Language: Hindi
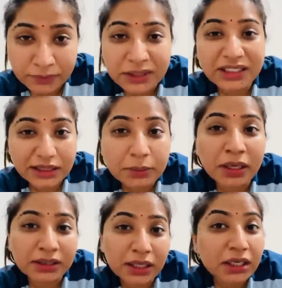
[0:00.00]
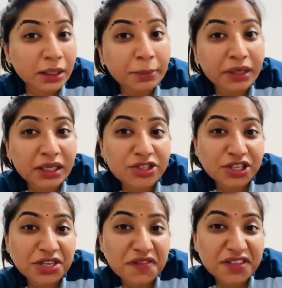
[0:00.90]
गलत बात है ना नहीं बढ़ना
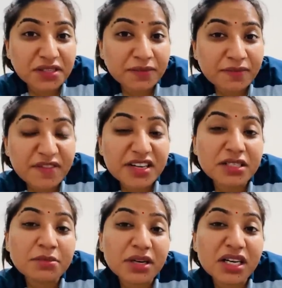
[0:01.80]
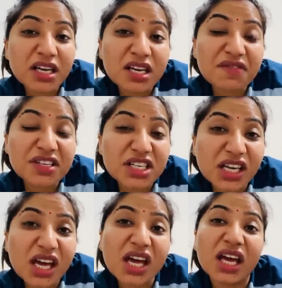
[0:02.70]
चाहिए ना वजन वजन बढ़ने की वजह
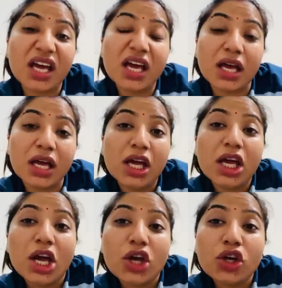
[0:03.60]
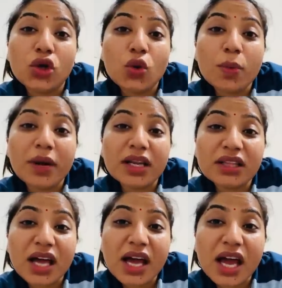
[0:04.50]
क्या है क्यों
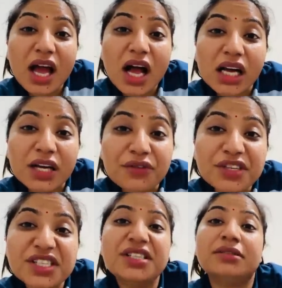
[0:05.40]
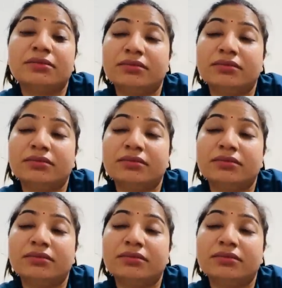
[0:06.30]
बढ़ता है आखिर वजन